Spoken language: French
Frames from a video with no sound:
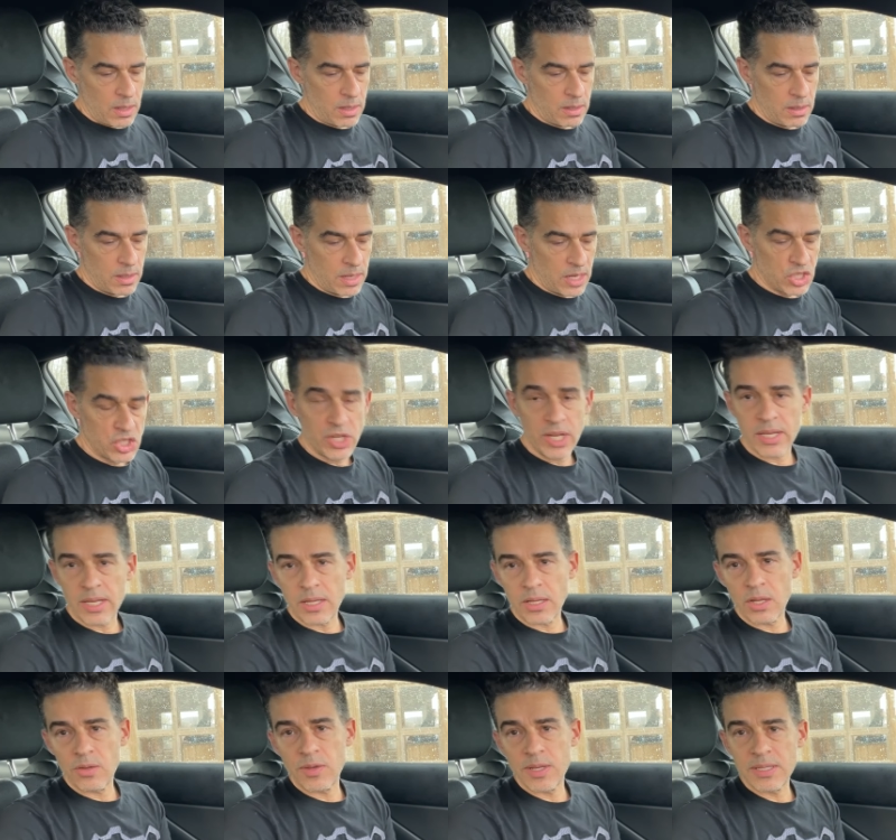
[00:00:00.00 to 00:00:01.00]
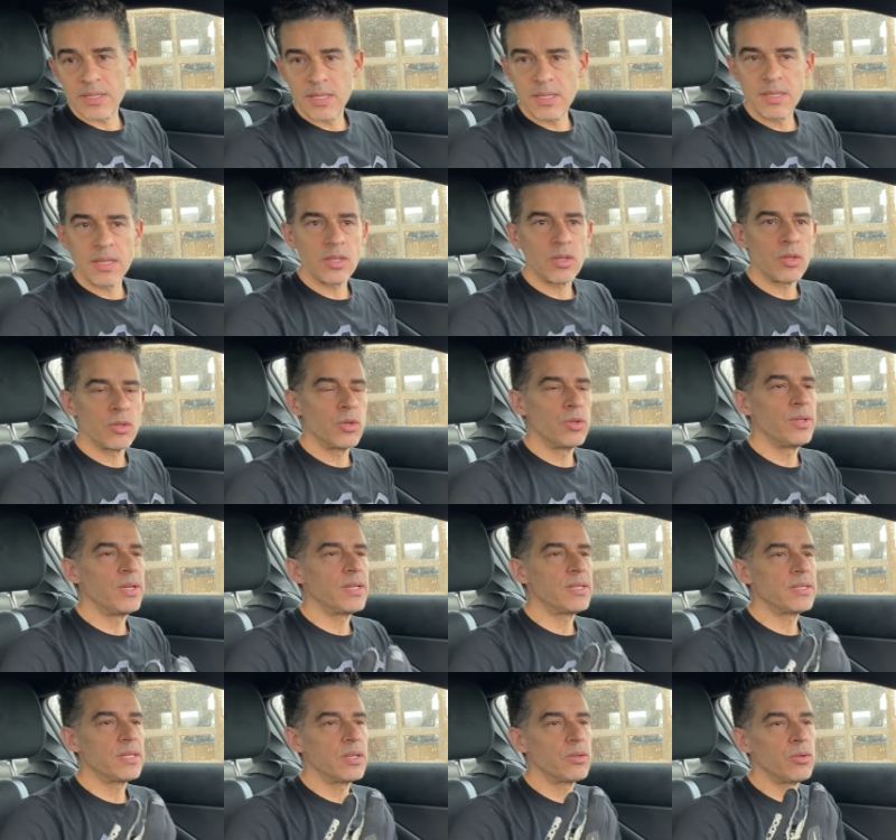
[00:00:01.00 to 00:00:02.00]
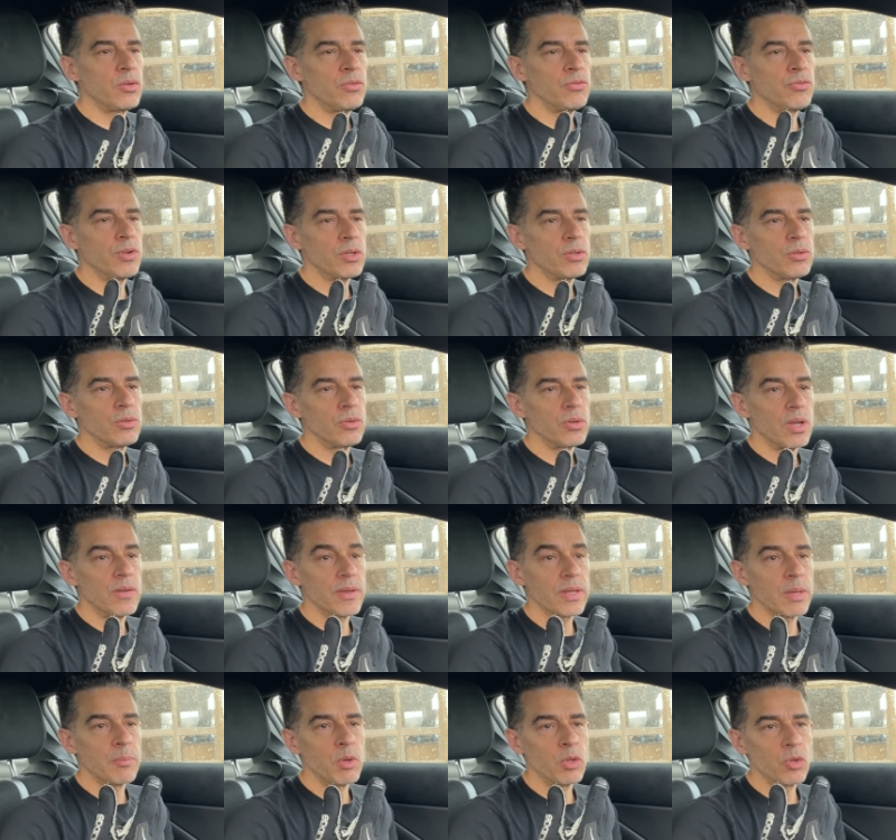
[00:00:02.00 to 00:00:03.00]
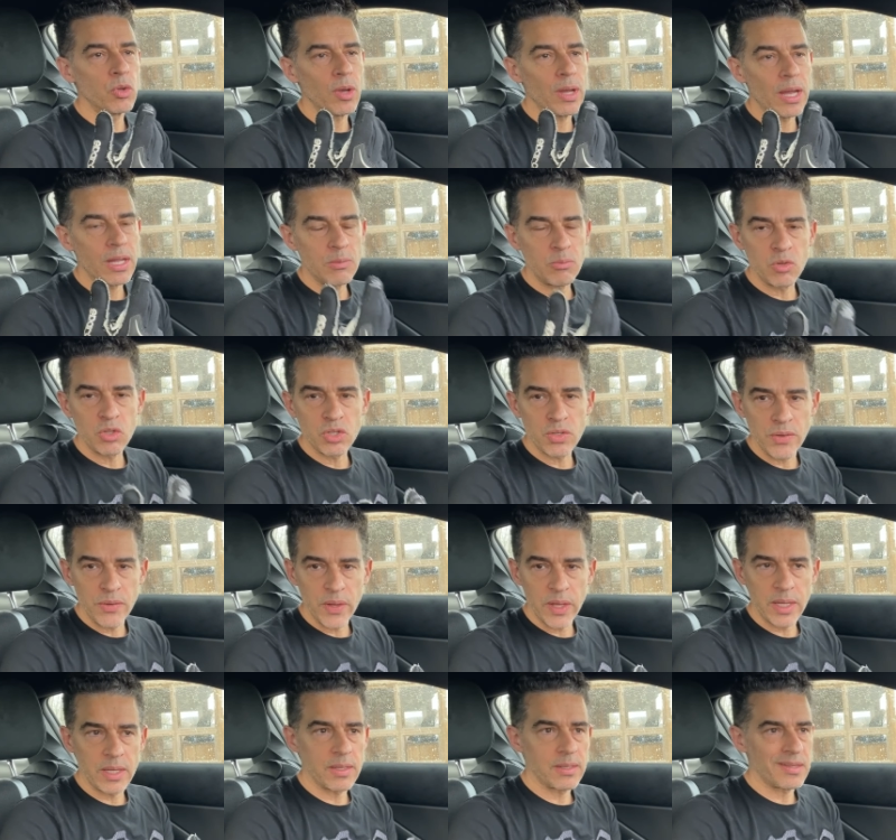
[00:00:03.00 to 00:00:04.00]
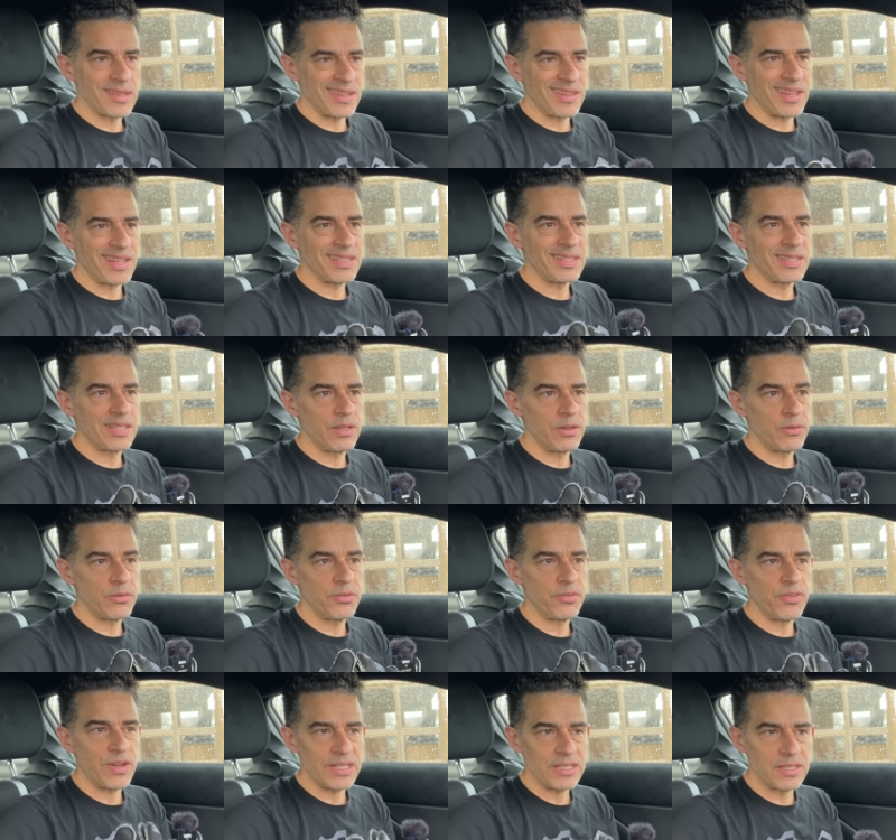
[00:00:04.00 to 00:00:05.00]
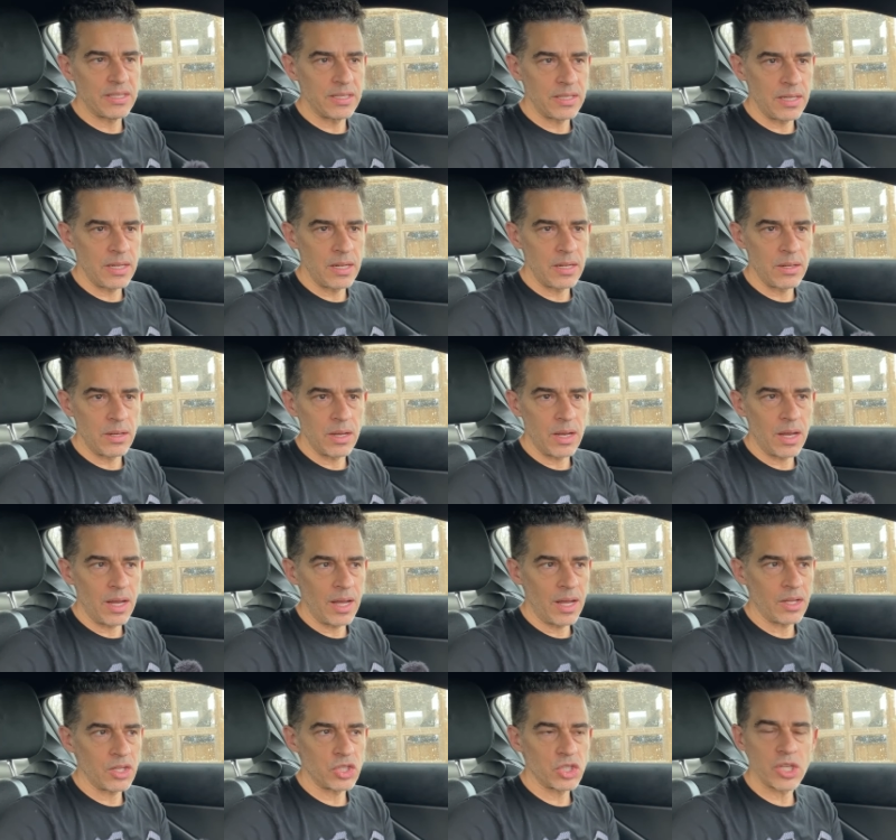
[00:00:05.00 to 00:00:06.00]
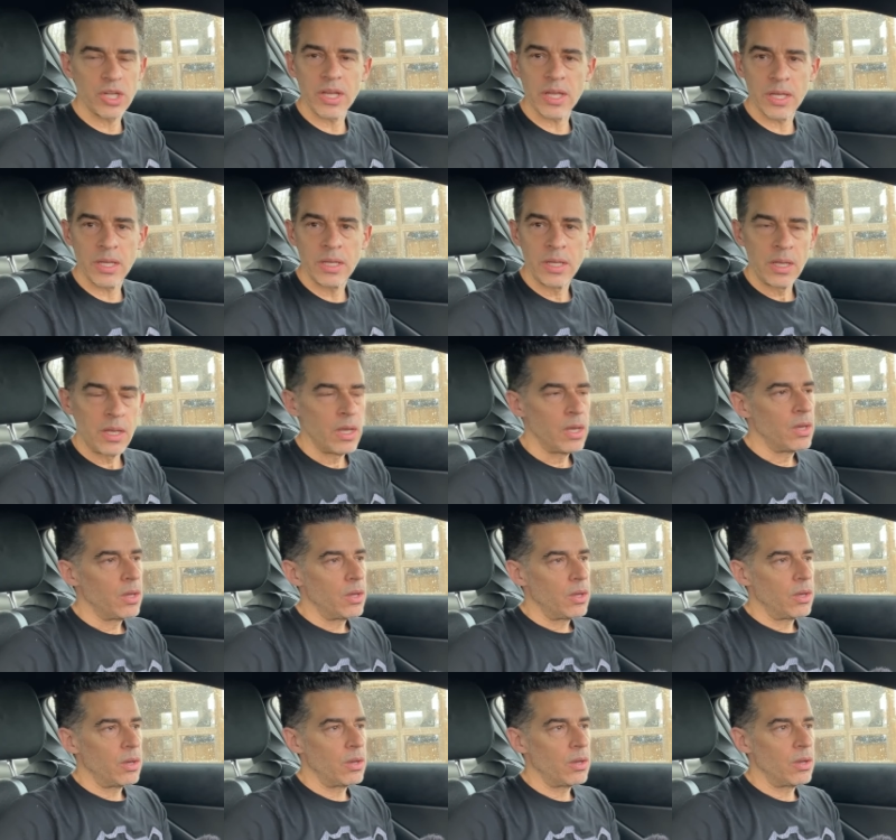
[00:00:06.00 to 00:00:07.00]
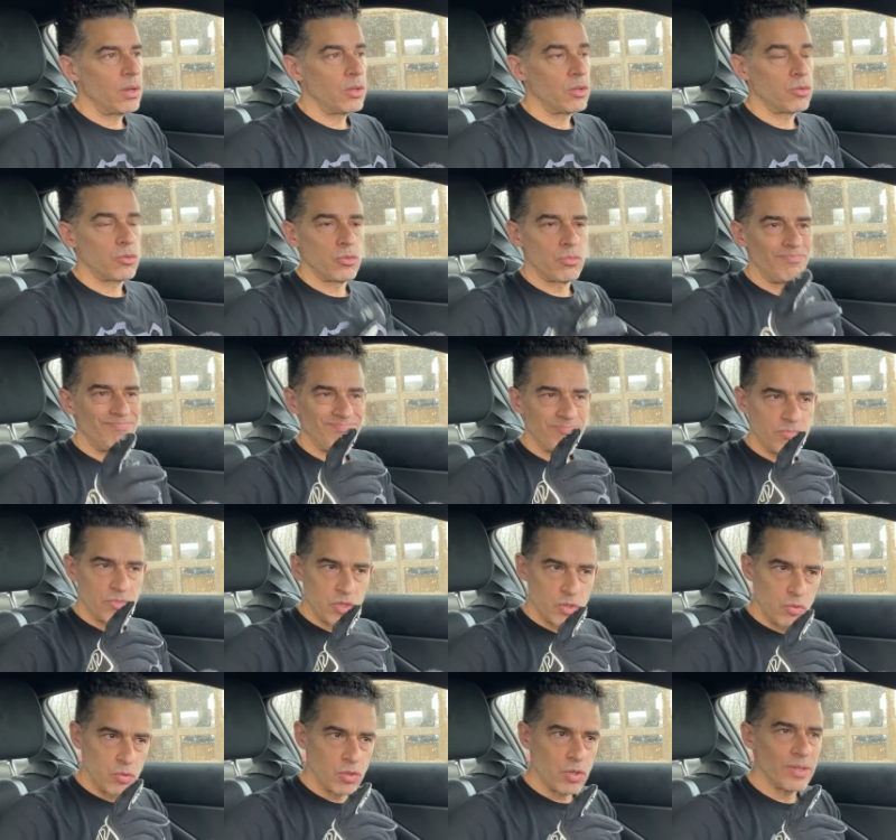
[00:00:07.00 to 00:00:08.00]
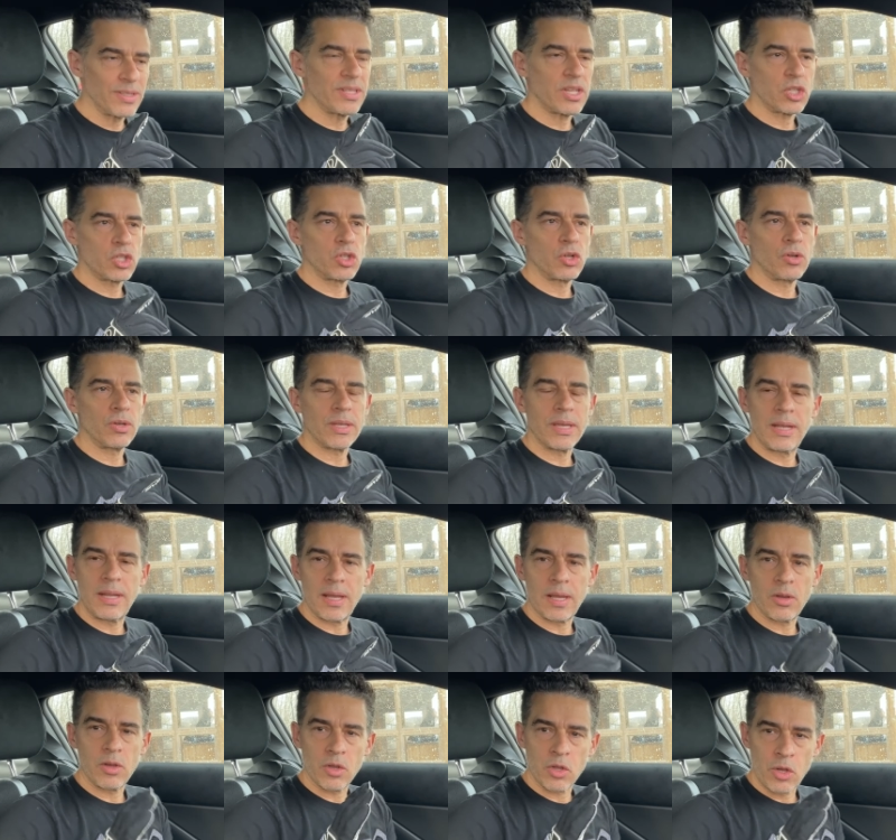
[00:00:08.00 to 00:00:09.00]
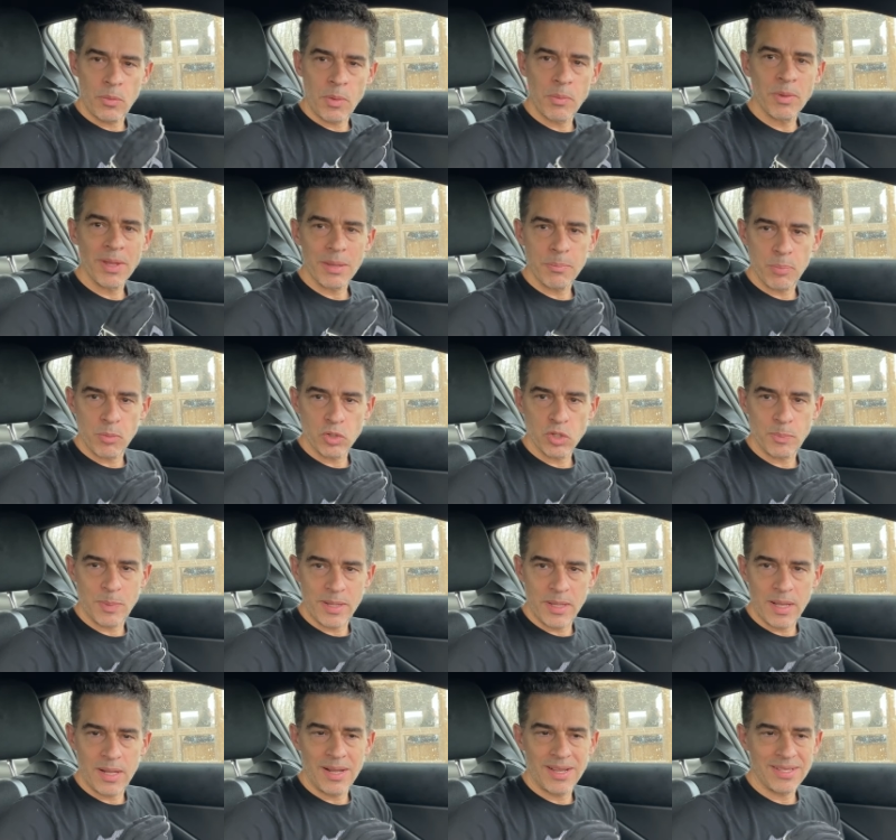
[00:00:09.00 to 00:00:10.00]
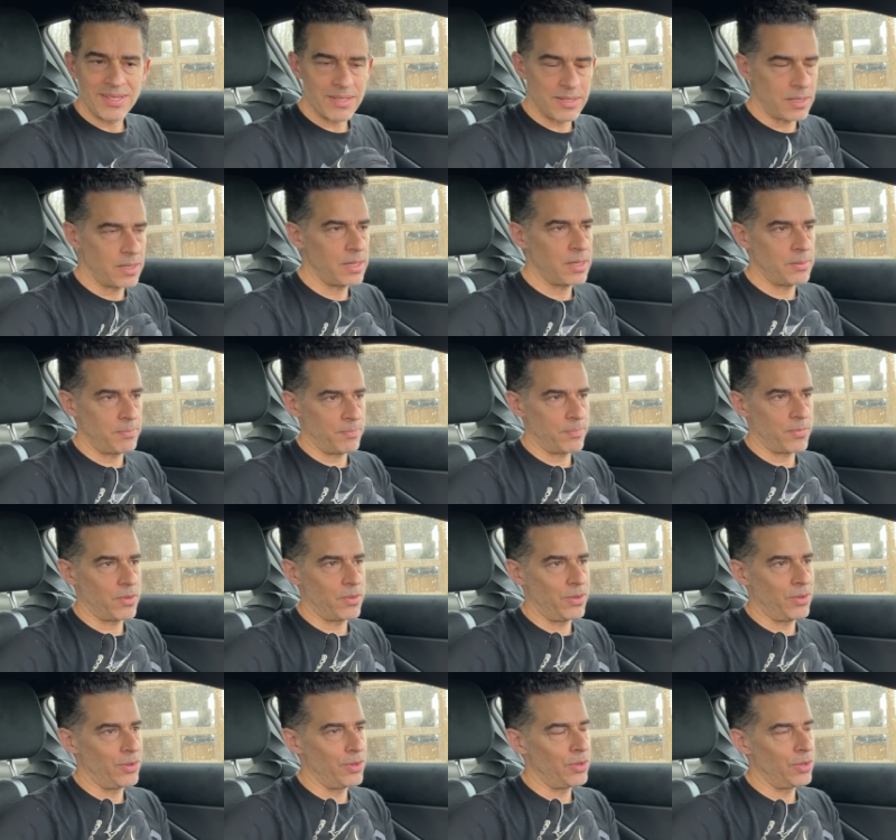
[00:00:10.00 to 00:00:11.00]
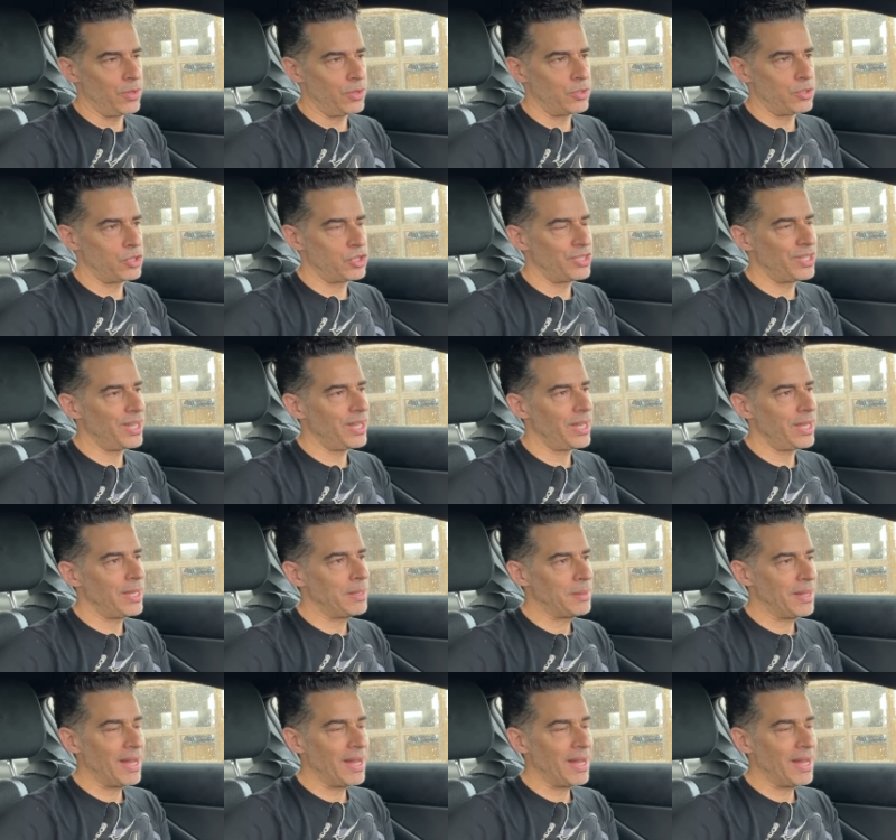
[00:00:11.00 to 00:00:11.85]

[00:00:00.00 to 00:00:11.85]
La GR86, étant donné que c'est une voiture avec un moteur atmosphérique, c'est assez facile à gérer, euh, tout en sachant qu'elle a quand même une réponse pédale assez, euh, je dirais,